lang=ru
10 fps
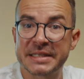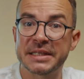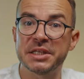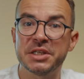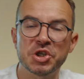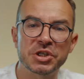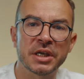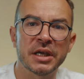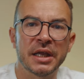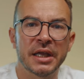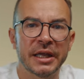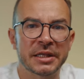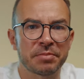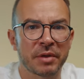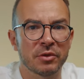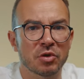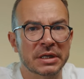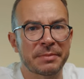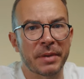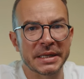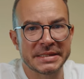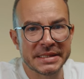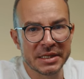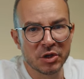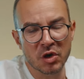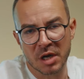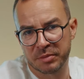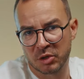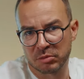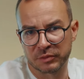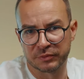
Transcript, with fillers: Статистически это привело к падению объема